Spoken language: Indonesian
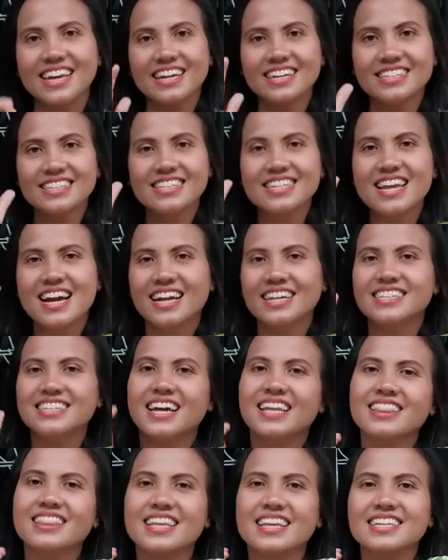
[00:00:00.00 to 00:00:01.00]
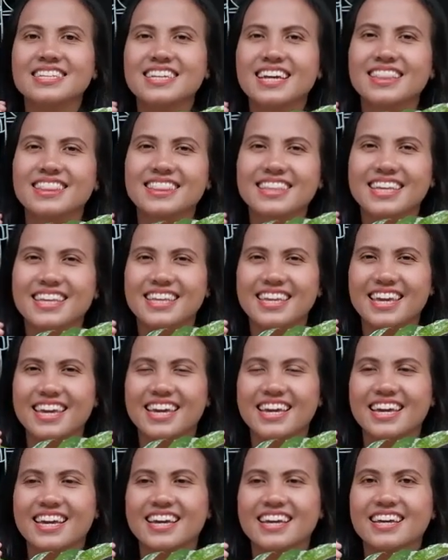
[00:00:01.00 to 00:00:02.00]
yang sedang
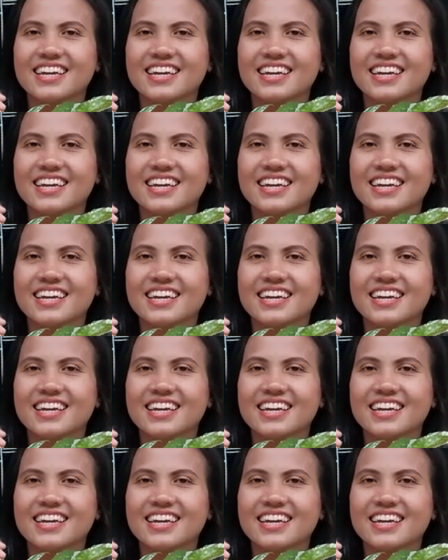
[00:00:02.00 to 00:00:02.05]
cantik-cantiknya.